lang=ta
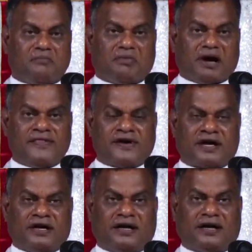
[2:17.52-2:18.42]

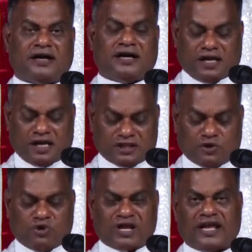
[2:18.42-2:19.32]
மனிதர்கள் இந்த
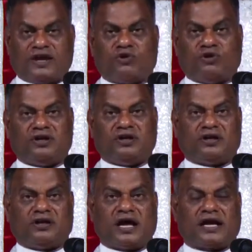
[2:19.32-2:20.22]
உடலை
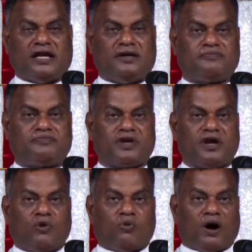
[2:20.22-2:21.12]
கொண்டிருக்கின்றார்கள்
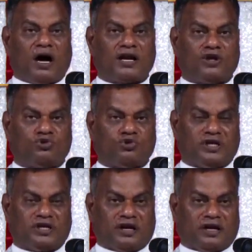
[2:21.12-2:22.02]

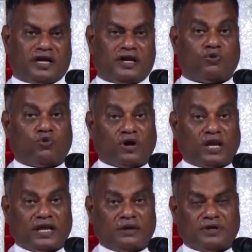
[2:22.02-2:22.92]
வானதூதர்களுக்கு
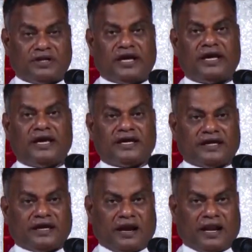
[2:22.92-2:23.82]
உடல் என்பதே
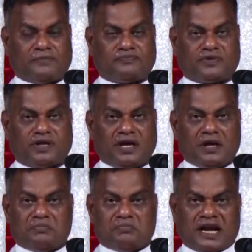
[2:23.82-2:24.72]
இல்லை
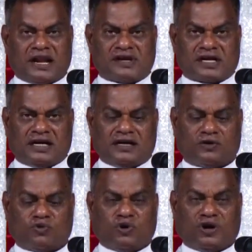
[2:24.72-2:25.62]
மனிதர்கள்
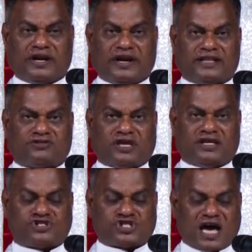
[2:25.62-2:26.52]
ஒரு இடத்தை
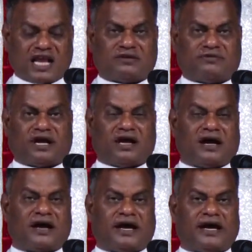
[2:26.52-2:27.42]

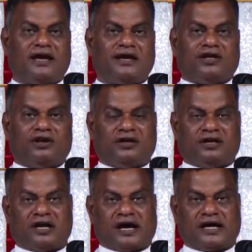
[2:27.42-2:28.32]
சார்ந்தவர்களாக
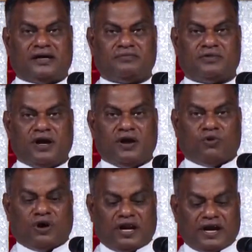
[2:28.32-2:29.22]
இருக்கின்றார்கள்
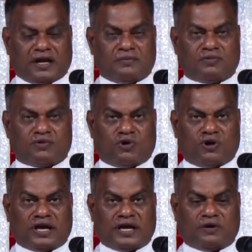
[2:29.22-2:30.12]
ஒரு இடம்
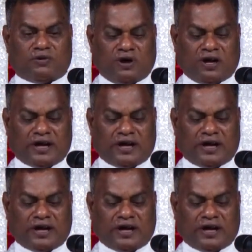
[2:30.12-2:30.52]
கொண்ட ஒரு